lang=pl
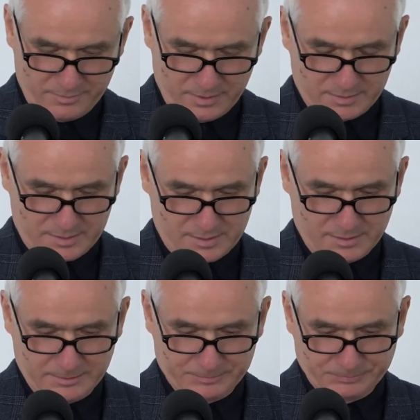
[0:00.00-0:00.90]
a więc
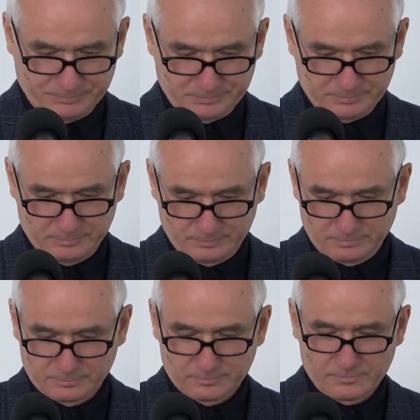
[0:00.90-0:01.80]
e,
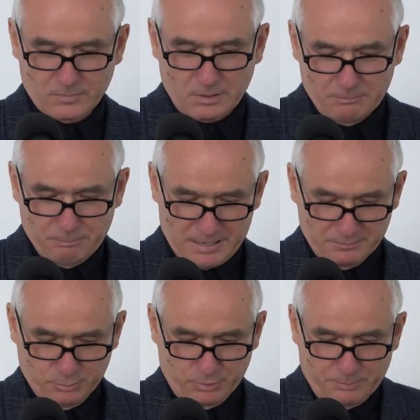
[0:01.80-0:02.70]

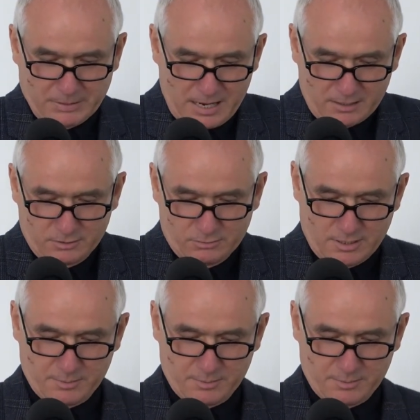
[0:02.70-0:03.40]
Pan Bóg pragnął,